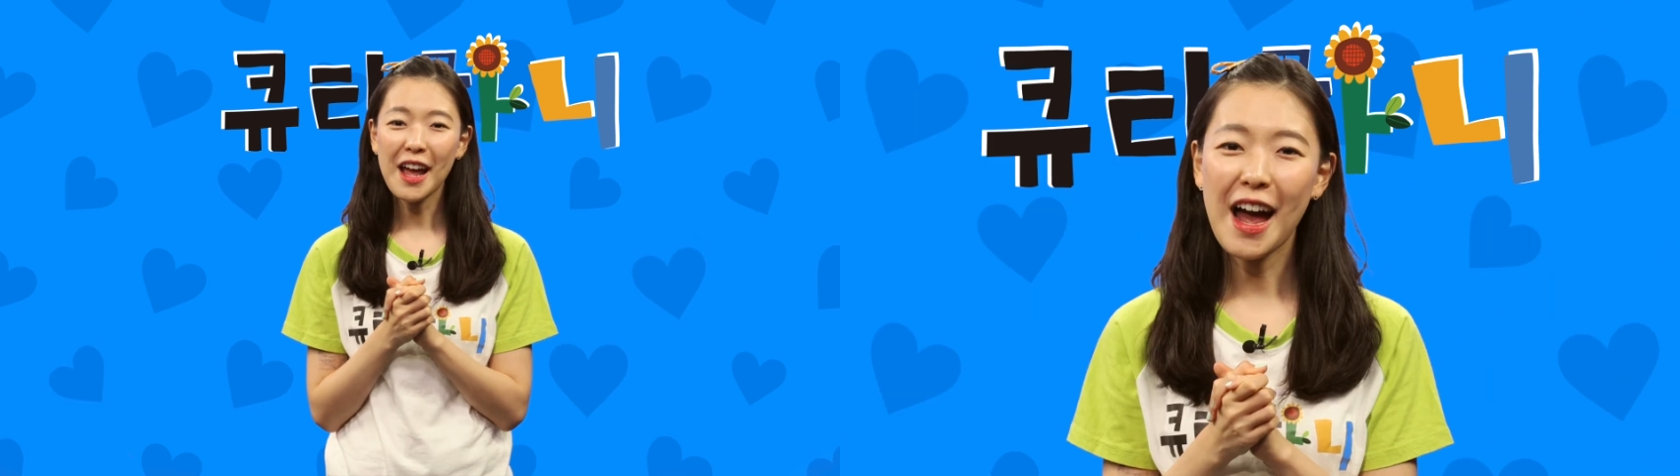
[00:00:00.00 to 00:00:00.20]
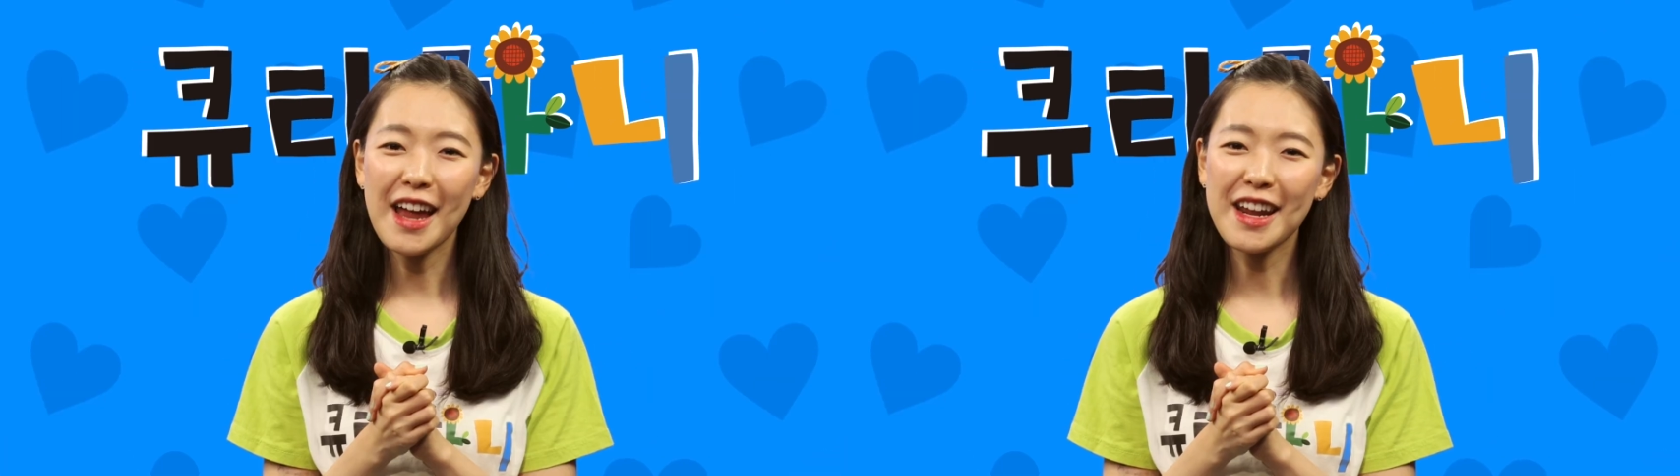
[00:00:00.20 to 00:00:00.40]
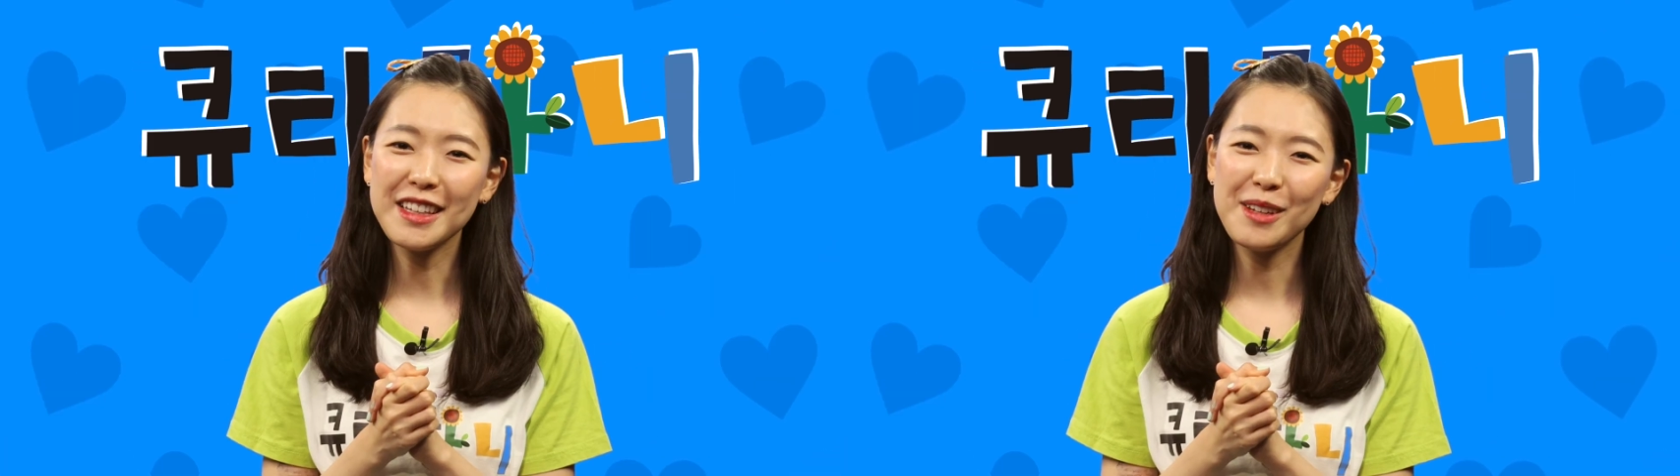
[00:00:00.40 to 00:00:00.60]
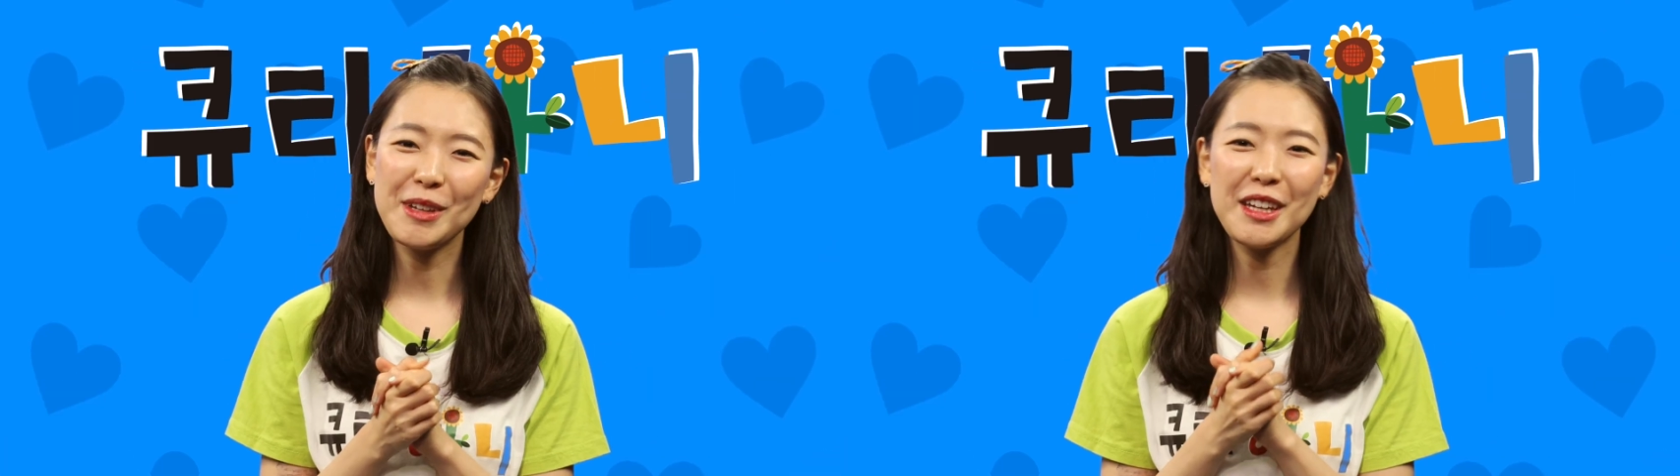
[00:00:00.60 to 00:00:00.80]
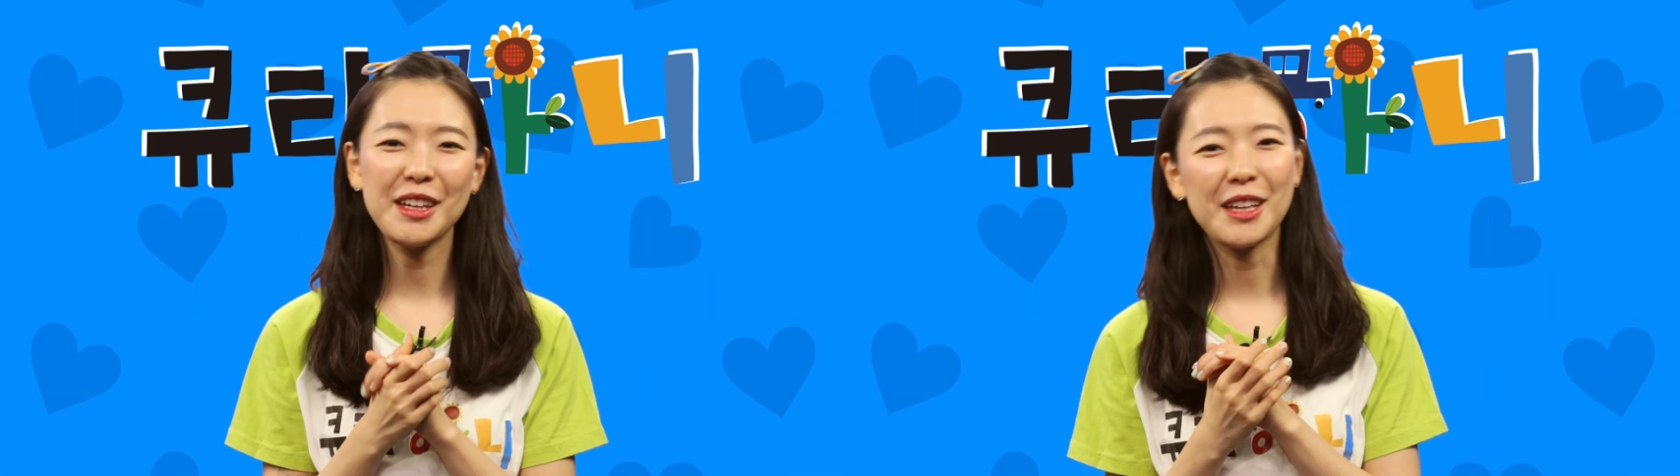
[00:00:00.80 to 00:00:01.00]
하나님이